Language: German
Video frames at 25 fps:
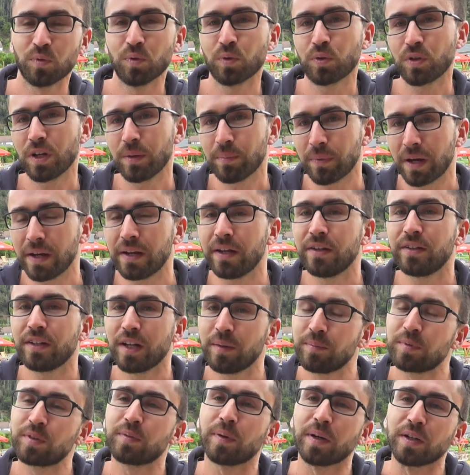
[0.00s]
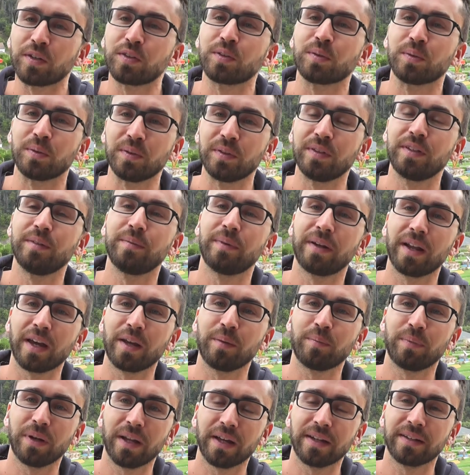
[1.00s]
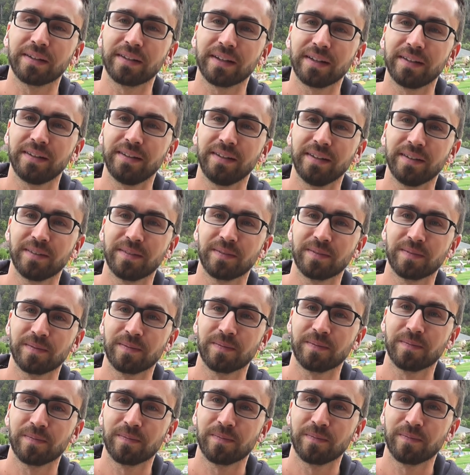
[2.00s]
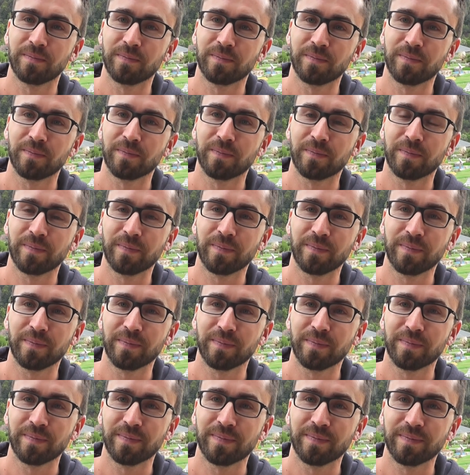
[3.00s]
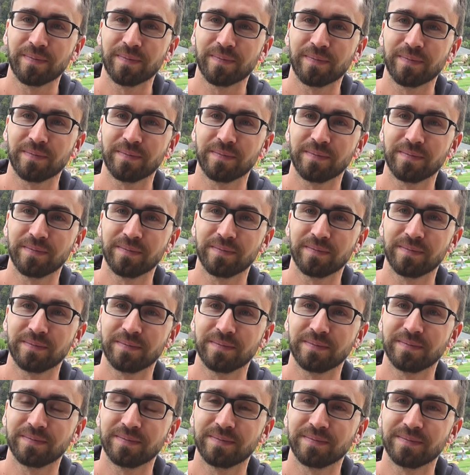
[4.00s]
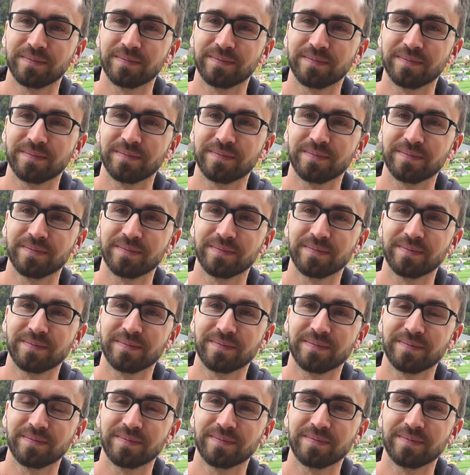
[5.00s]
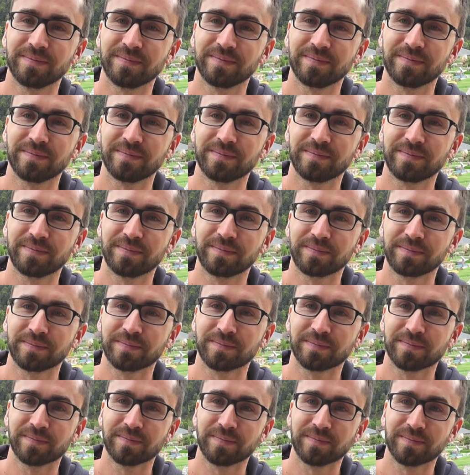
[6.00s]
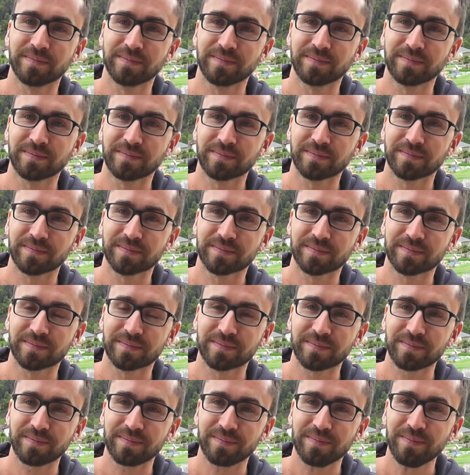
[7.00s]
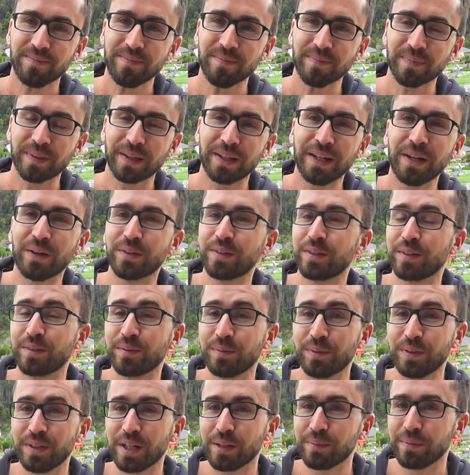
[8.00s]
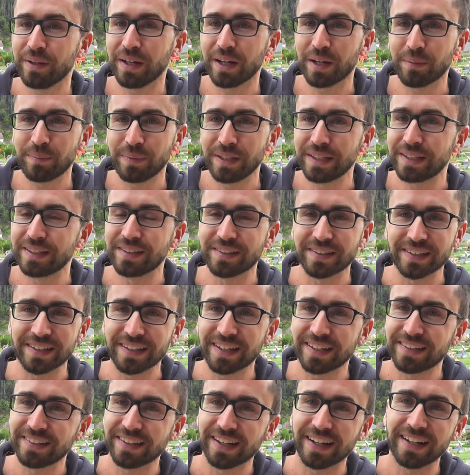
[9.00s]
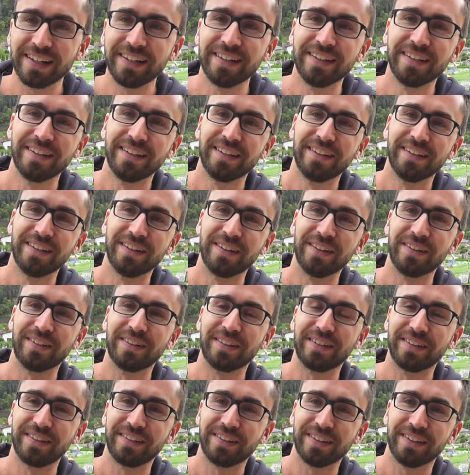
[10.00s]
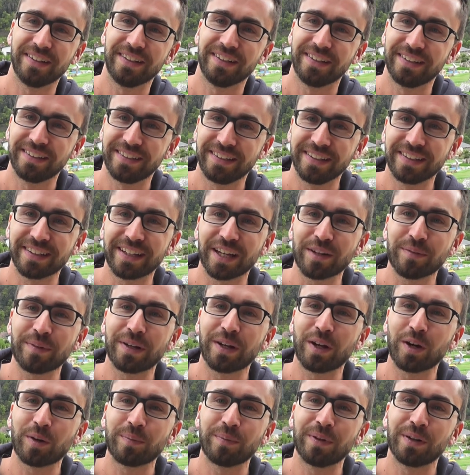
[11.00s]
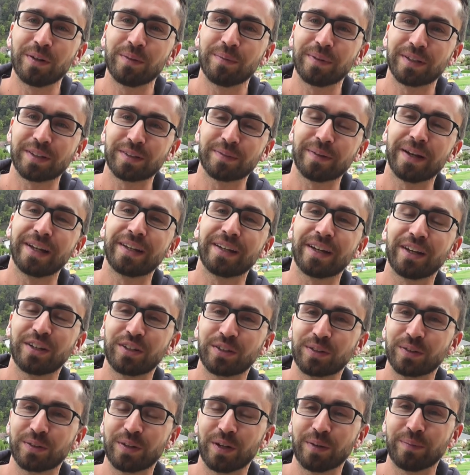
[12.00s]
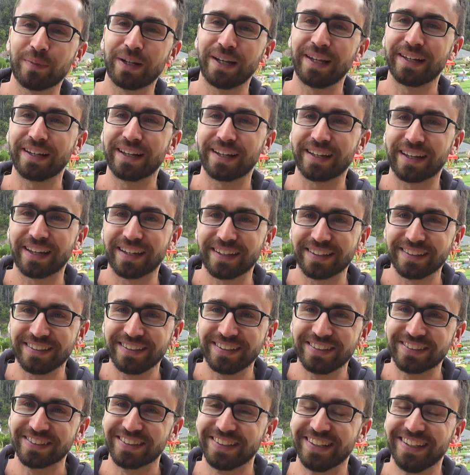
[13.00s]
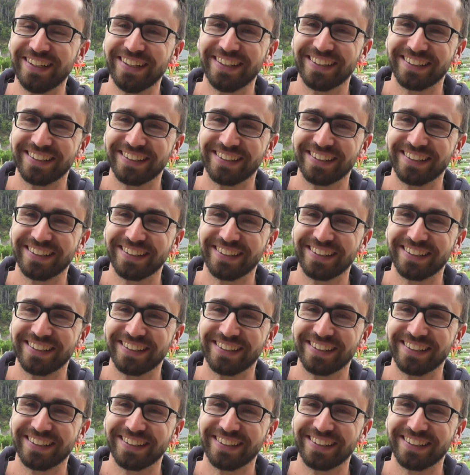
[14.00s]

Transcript: So knapp anderthalb, zwei Stunden, die man einplanen hier kann. Hier zu ja. verbringen und äh, nicht nur die schöne Anlage, auch den schönen Ausblick genießen. Genau, es ist ein wunderbarer Blick ins Edertal und äh, den kann man auch mal über zwei, drei Stunden auch mal länger gern genießen.